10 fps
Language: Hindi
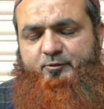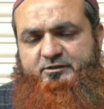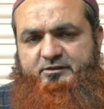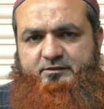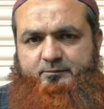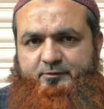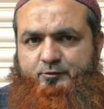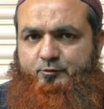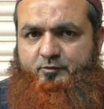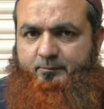पुलिस स्टेशन में
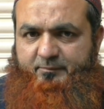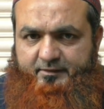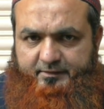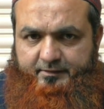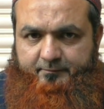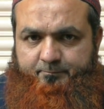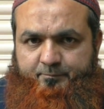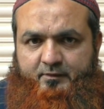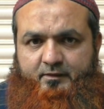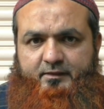जो है तो कंप्लेन की
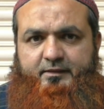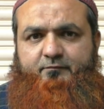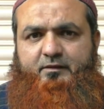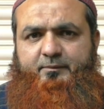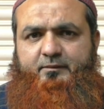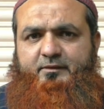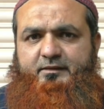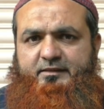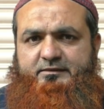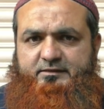लेकिन वहाँ पर
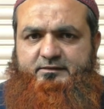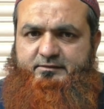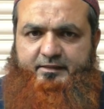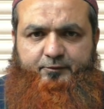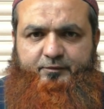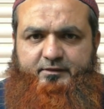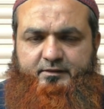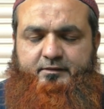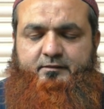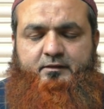हमारी केस दर्ज नहीं हुई
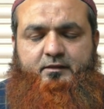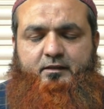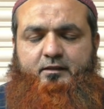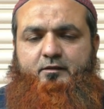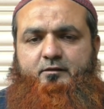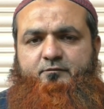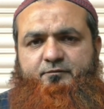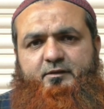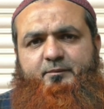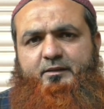थी और
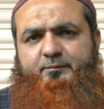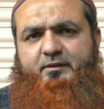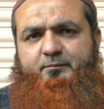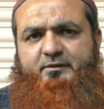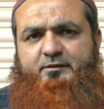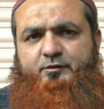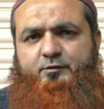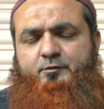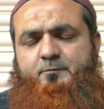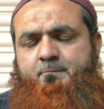फिर बाद में हमने जो है
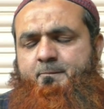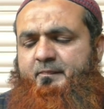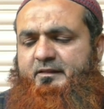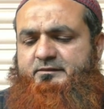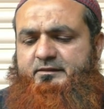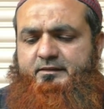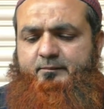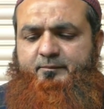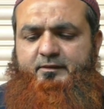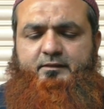तो इसकी
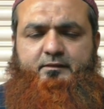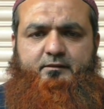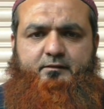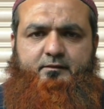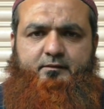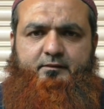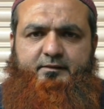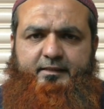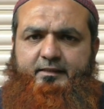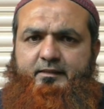कंप्लेन
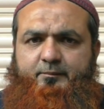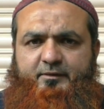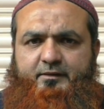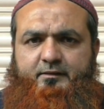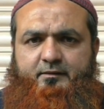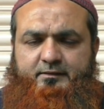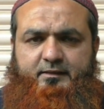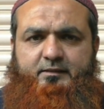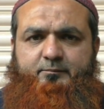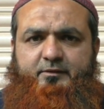न्यायालय में की
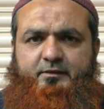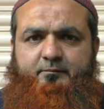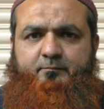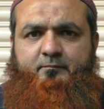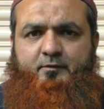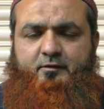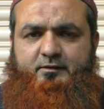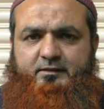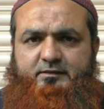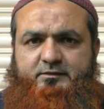अदालत में की और
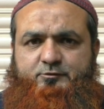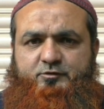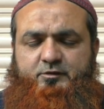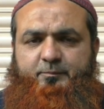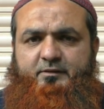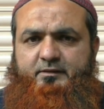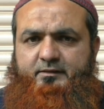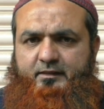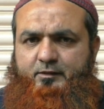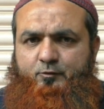अदालत से एक सौ छप्पन
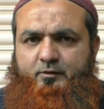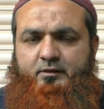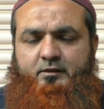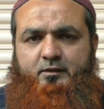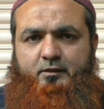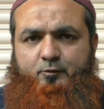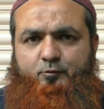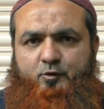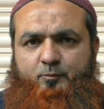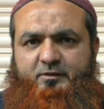तीन दाखिल हुआ और
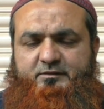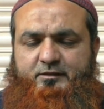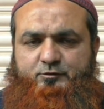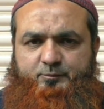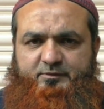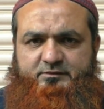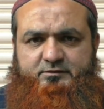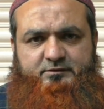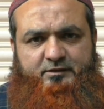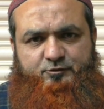उनके ऊपर 420,
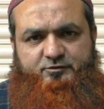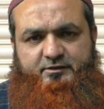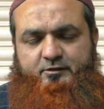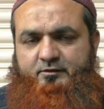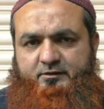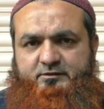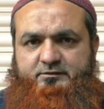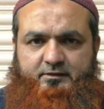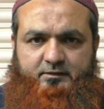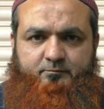406 और
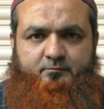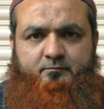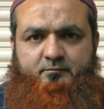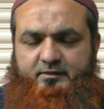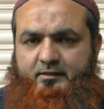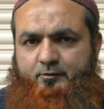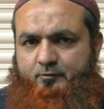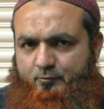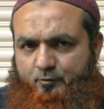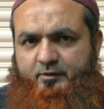अड़तीस कलम दाखिल
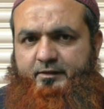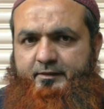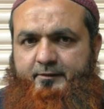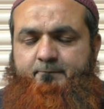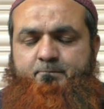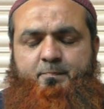हो गई है